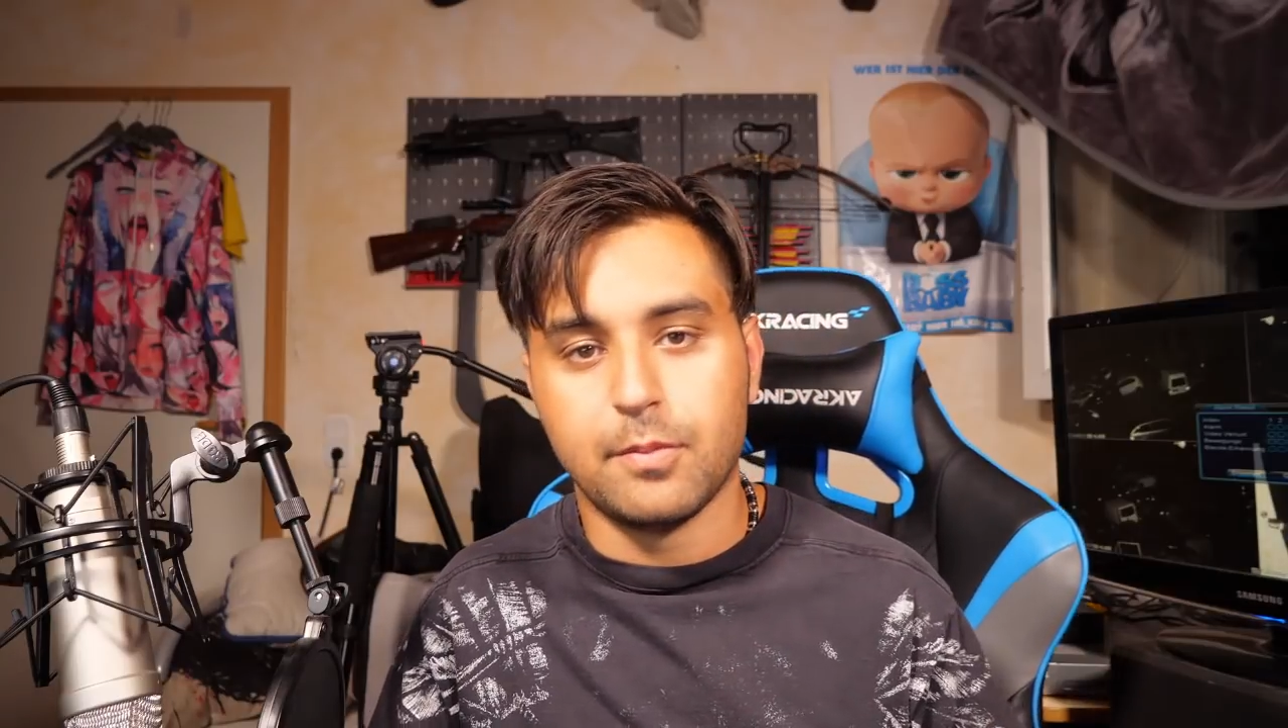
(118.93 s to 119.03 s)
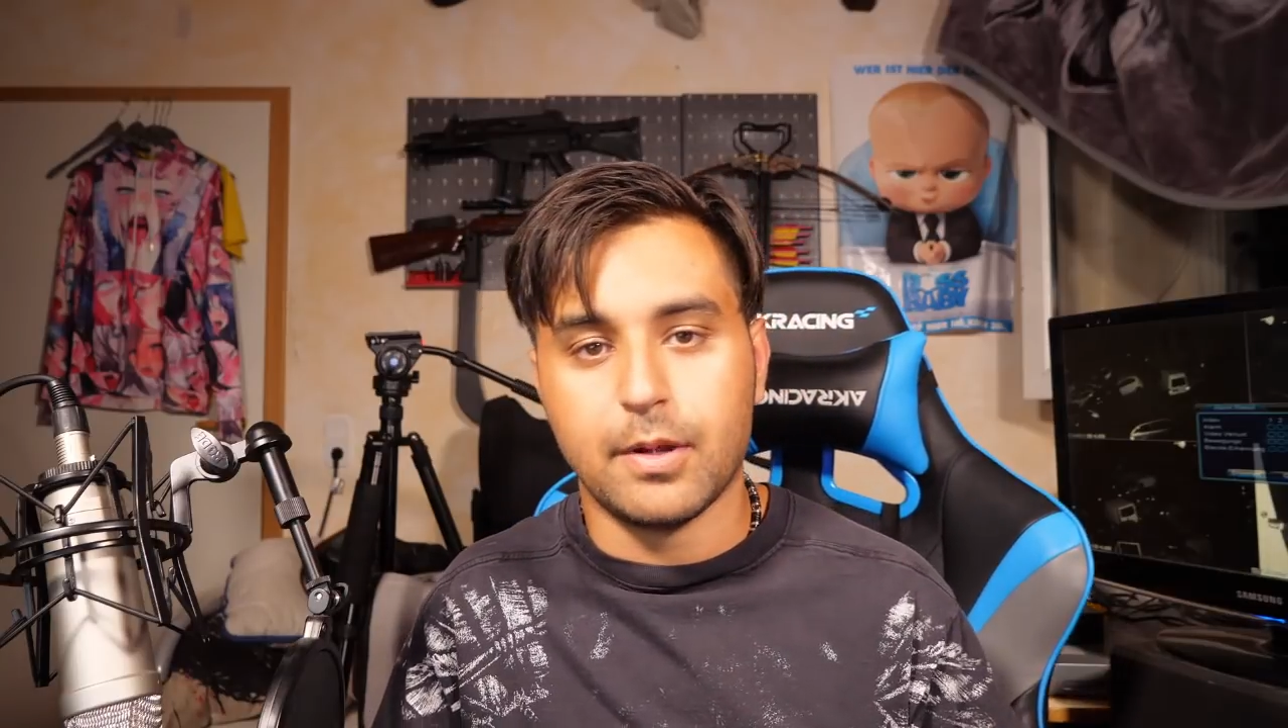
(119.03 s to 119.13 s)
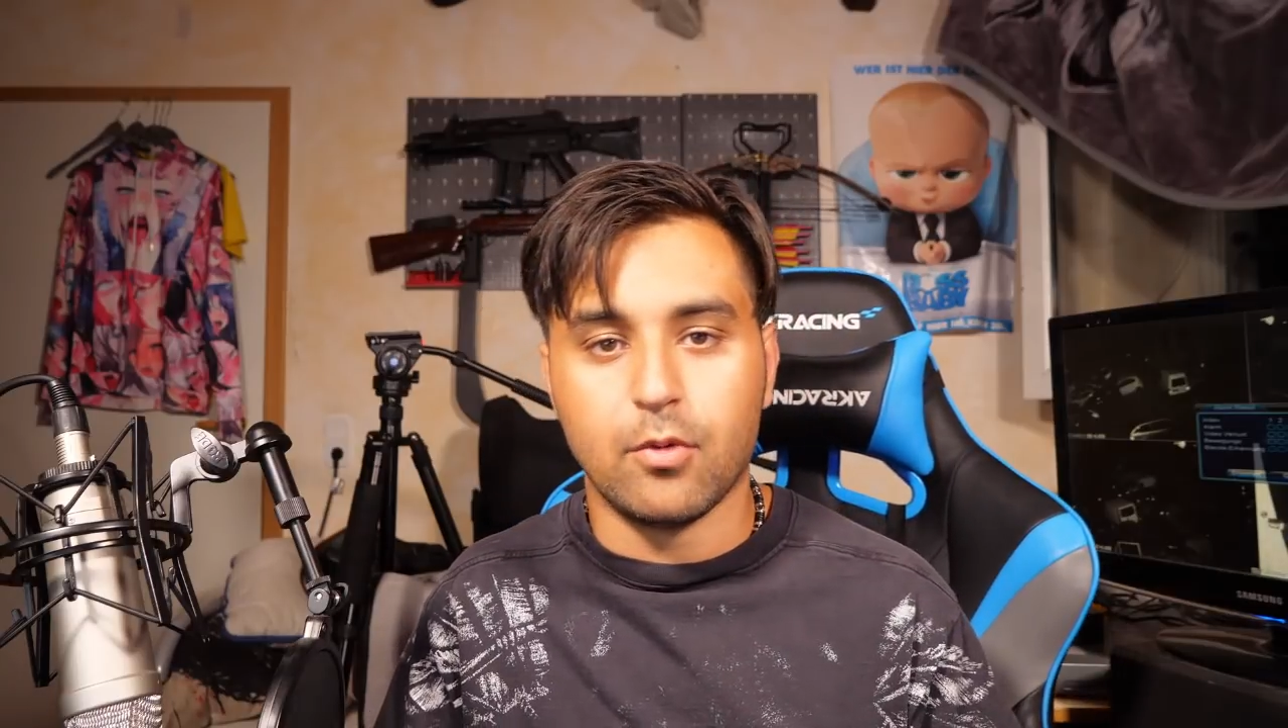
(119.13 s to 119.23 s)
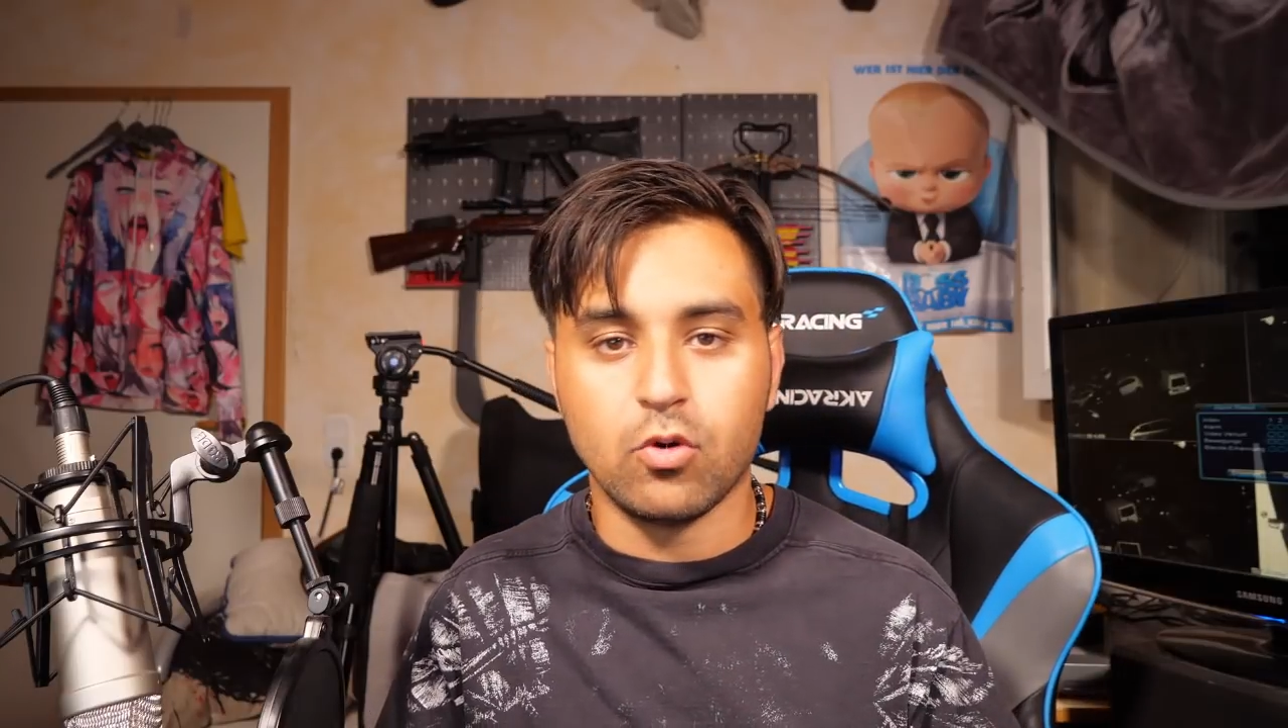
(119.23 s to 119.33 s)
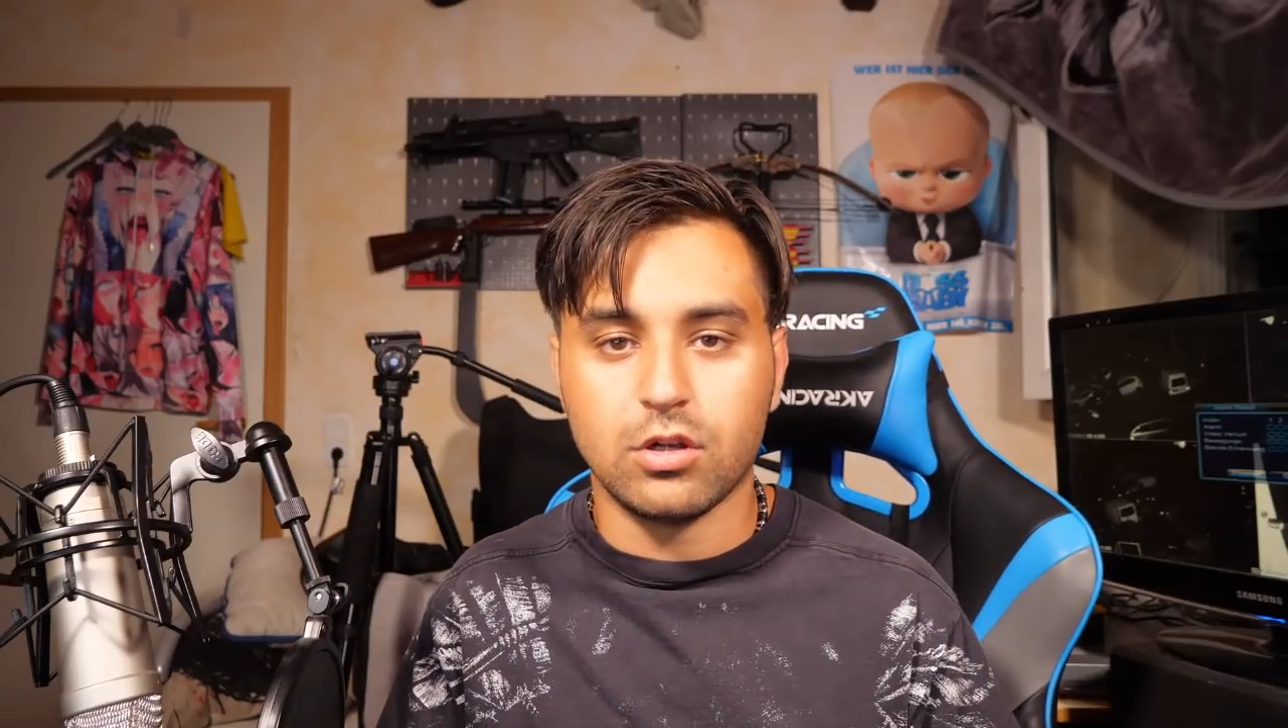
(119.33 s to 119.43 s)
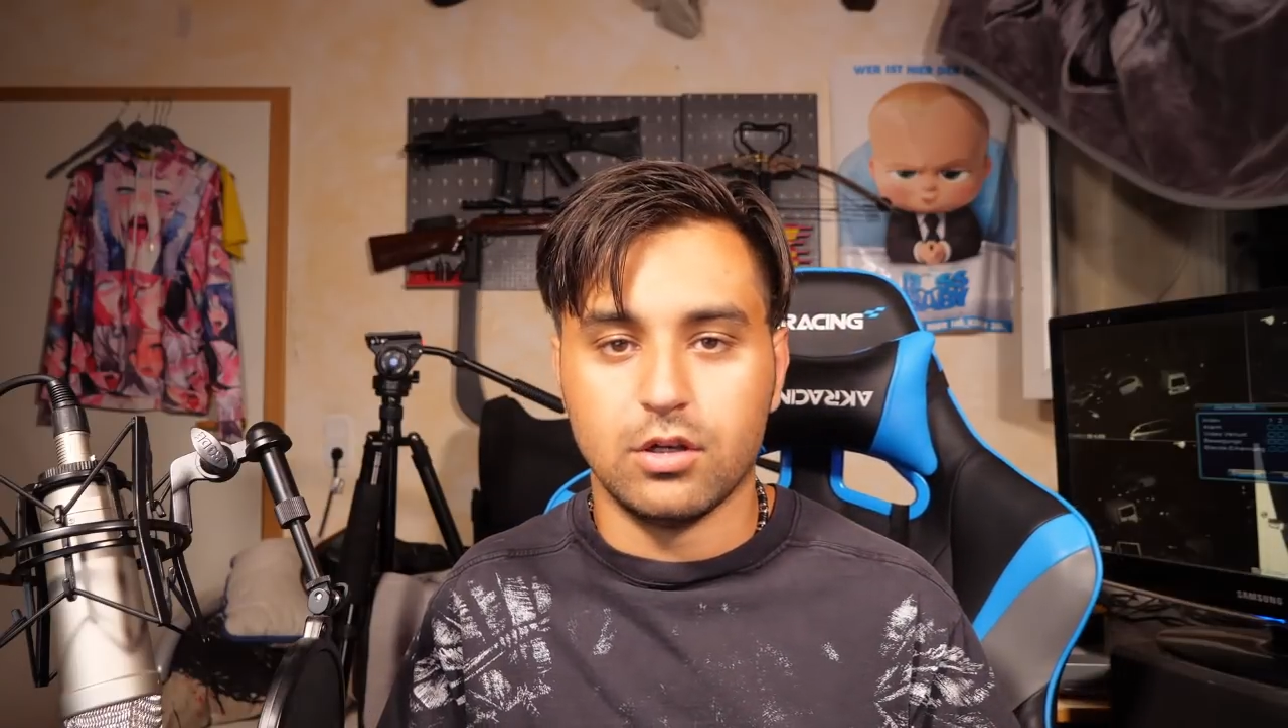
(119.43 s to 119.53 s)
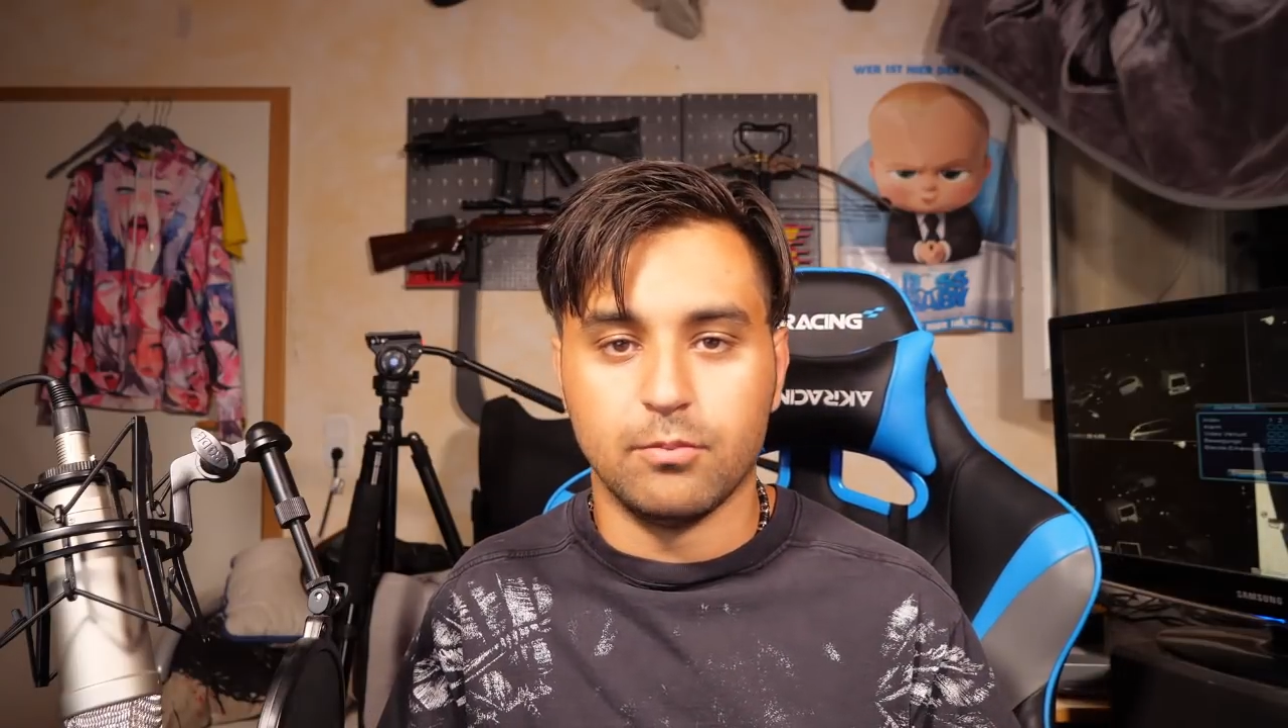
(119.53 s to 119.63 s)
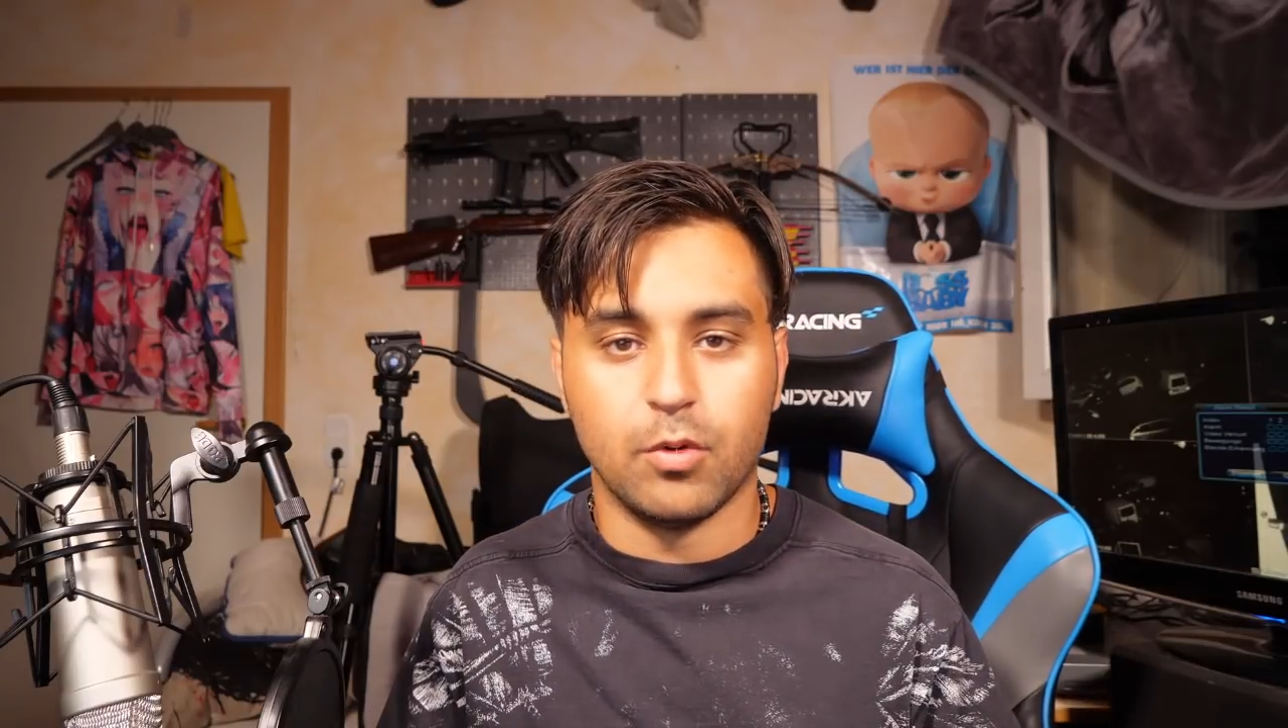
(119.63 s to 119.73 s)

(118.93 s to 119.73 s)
bei meinem Onkel